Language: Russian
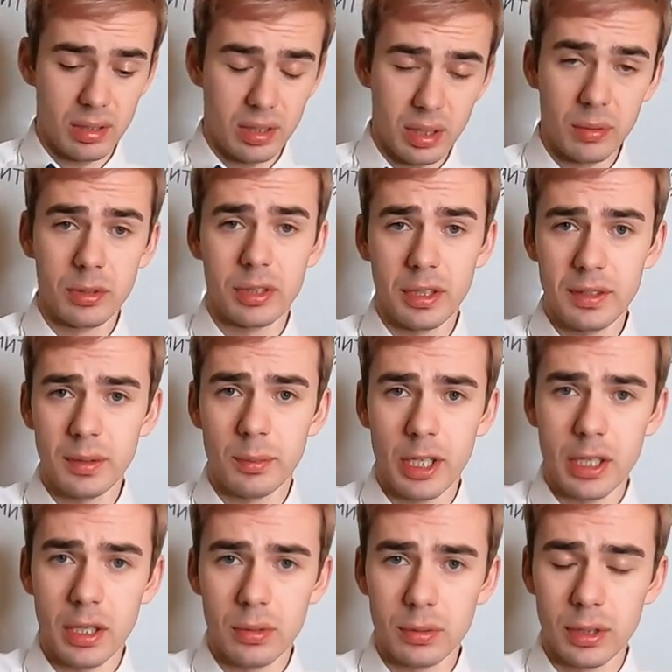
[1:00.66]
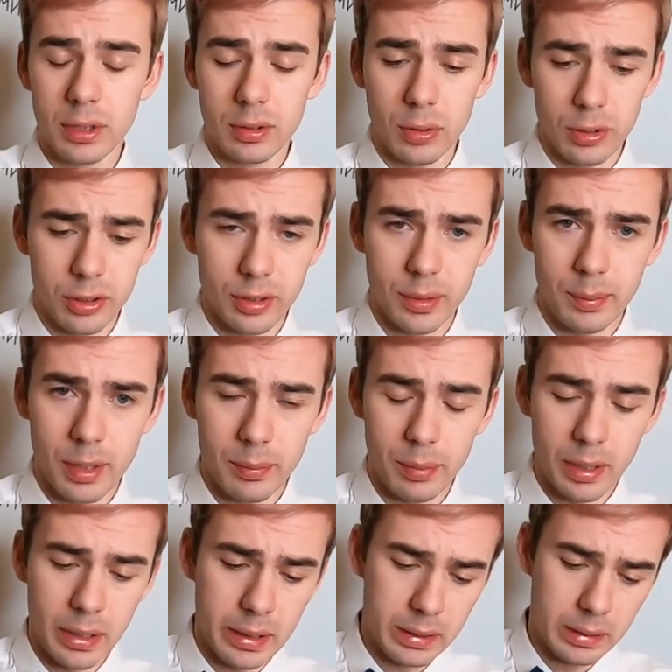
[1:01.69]
Не, вот эти макароны точно
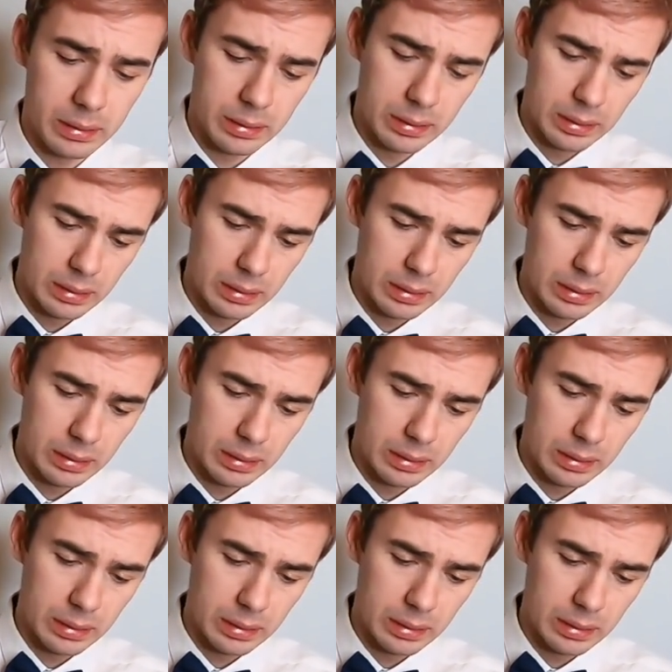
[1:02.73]
пропали.